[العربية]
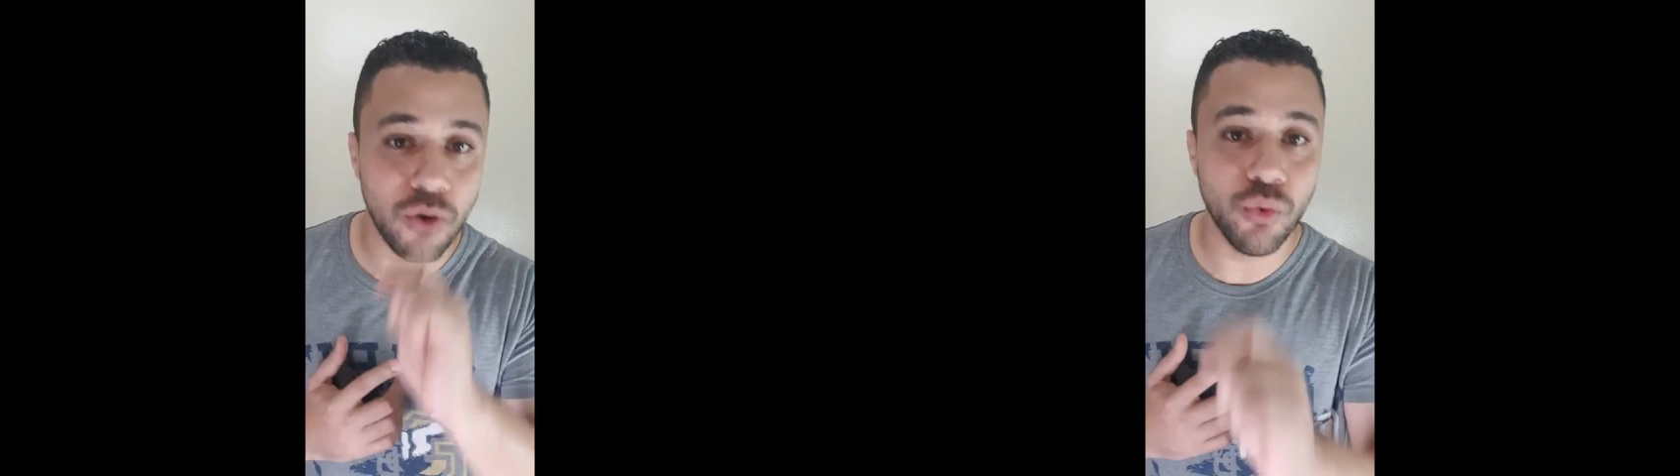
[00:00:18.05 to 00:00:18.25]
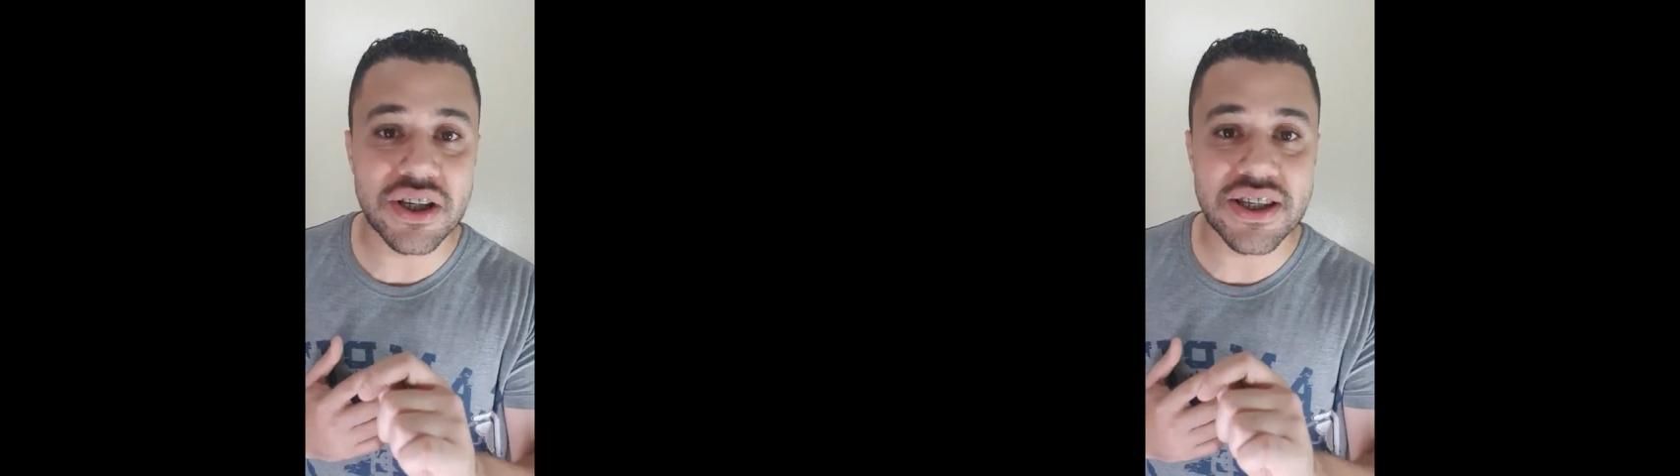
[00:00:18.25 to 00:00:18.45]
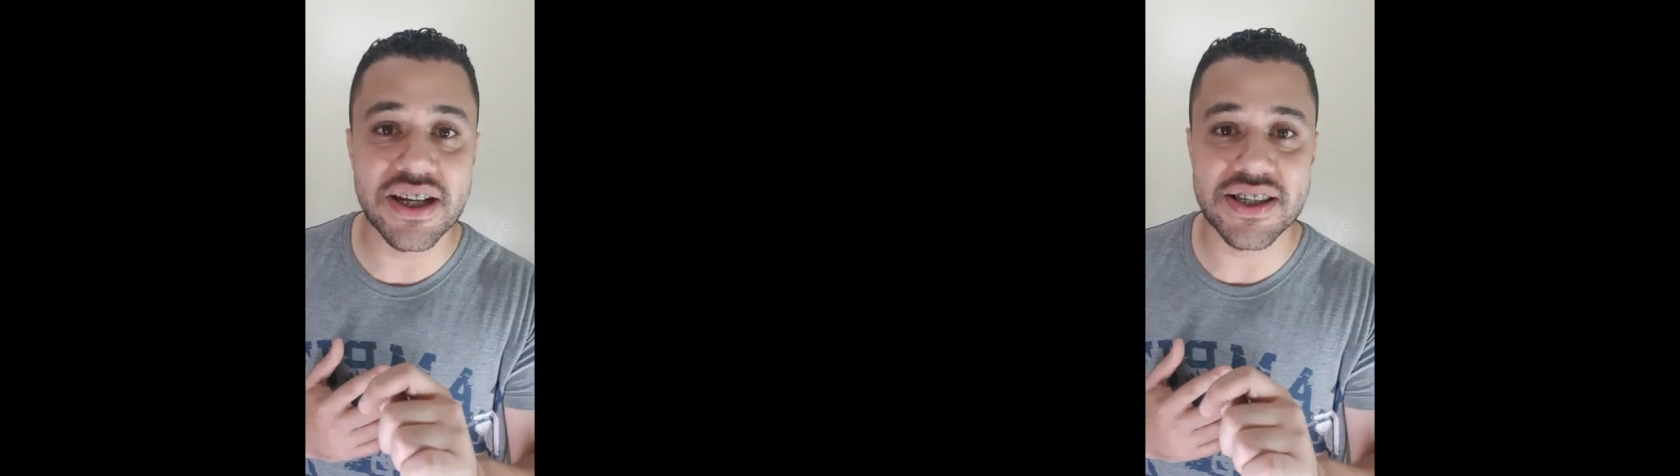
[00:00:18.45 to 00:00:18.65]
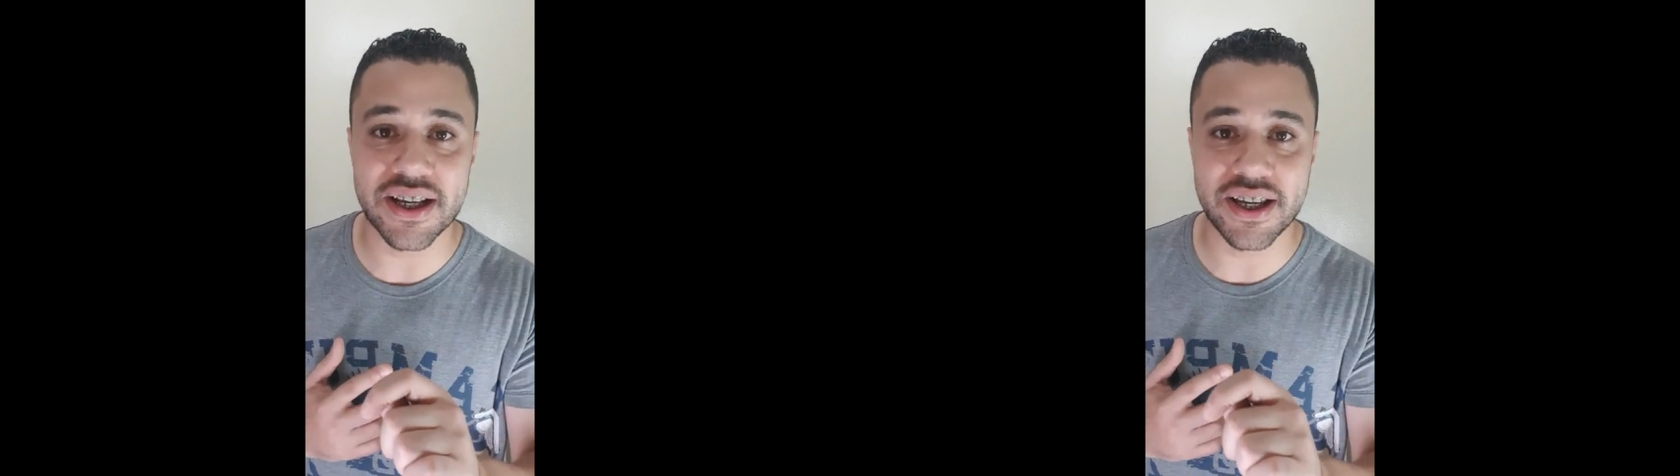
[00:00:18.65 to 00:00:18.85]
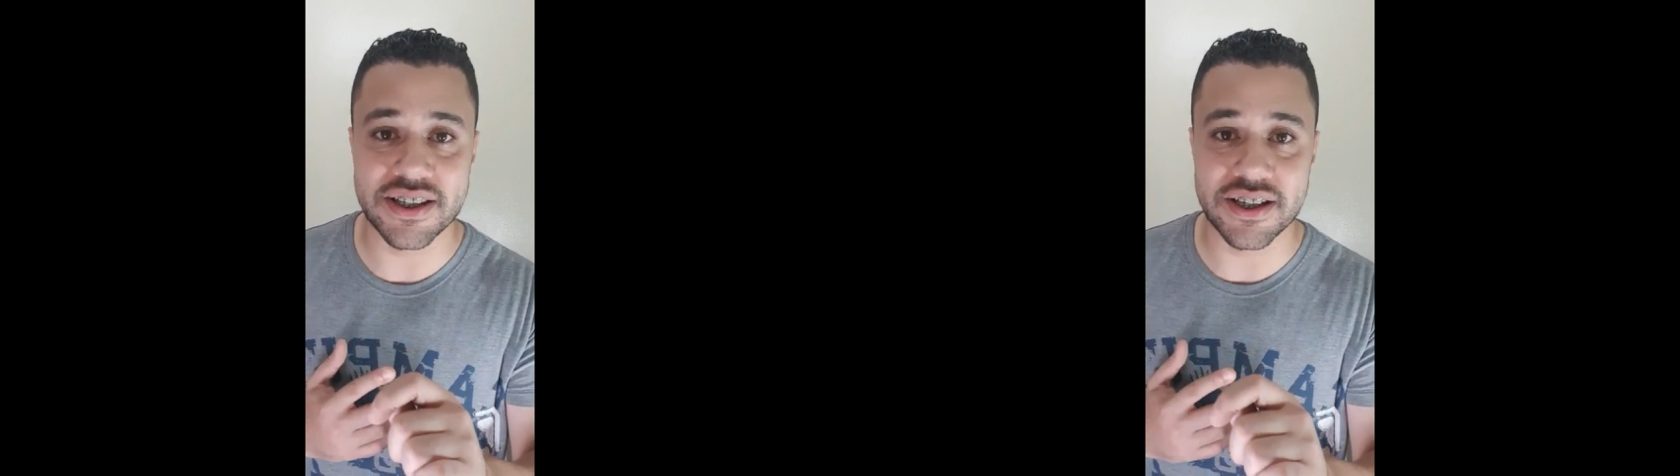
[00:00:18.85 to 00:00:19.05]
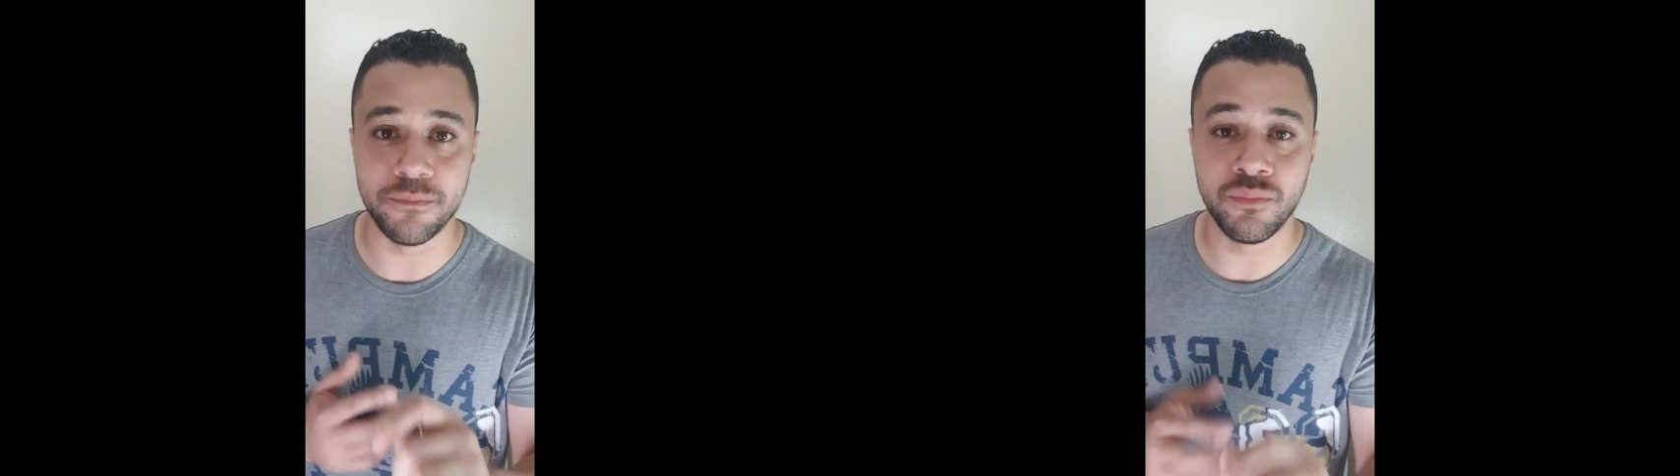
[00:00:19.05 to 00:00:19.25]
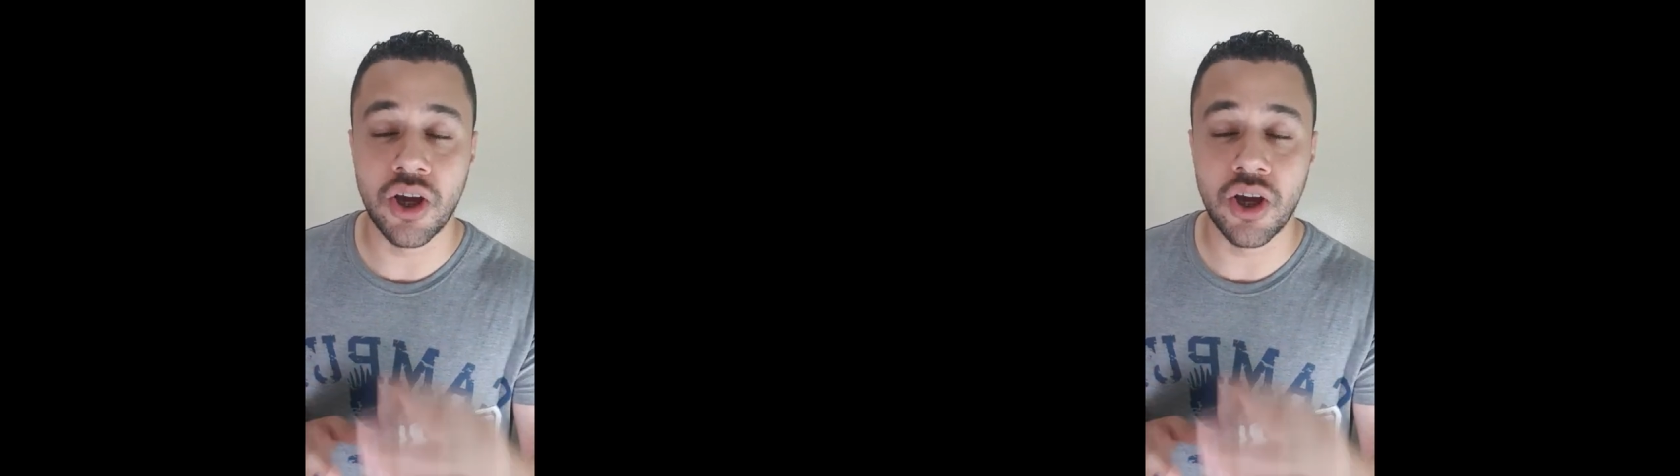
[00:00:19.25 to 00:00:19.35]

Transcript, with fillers: واغسل لسانك كتير